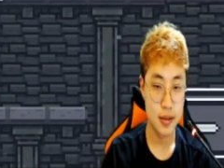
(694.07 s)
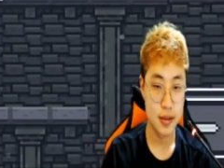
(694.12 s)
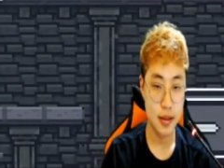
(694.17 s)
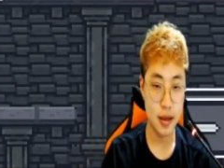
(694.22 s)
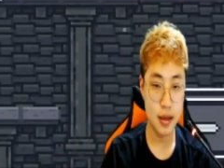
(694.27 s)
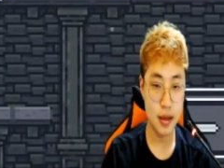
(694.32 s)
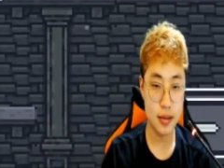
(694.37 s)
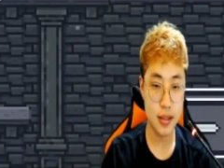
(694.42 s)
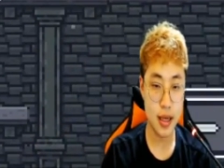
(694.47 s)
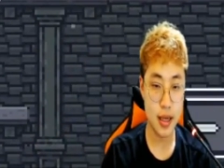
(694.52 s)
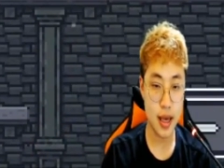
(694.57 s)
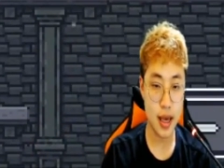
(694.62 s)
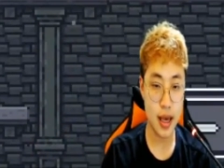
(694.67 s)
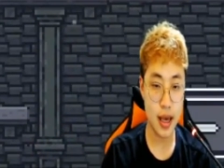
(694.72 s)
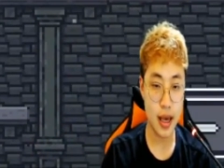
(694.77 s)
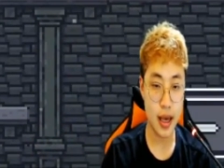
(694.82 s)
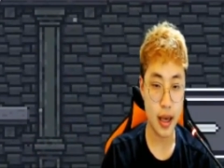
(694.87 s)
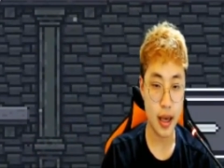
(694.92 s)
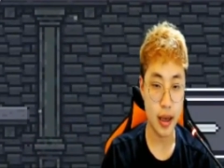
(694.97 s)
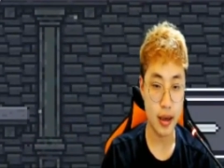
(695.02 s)
그렇지
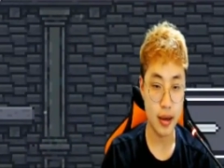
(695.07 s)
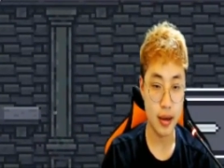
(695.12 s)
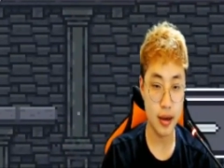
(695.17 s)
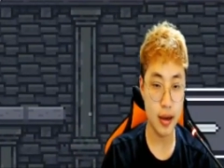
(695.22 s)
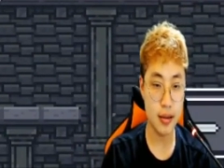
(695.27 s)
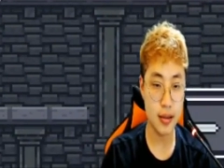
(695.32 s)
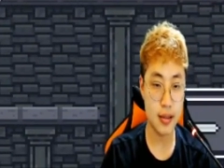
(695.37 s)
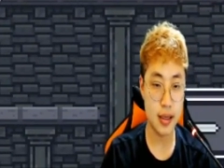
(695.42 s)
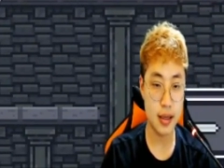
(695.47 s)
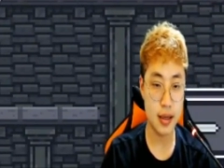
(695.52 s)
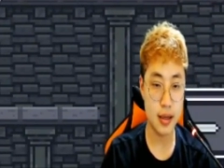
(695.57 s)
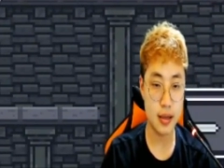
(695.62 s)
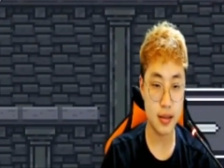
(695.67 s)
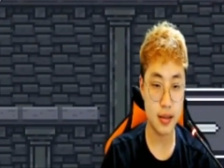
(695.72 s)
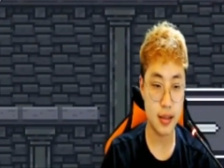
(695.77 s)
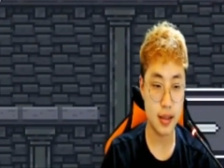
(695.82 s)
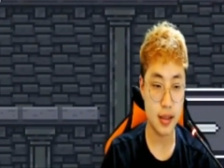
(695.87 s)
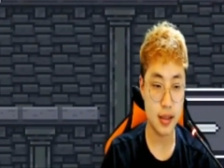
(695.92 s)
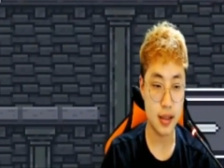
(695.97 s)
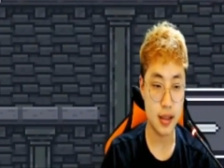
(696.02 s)
그렇지
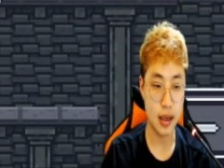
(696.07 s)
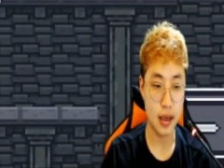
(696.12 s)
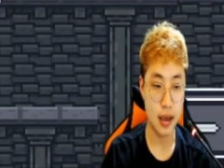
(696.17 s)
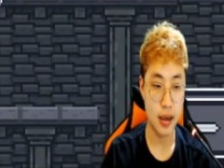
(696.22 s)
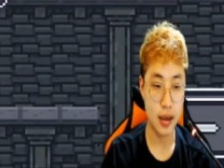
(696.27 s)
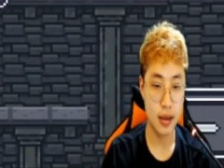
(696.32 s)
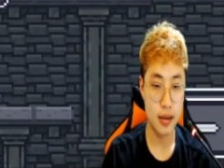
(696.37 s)
그렇지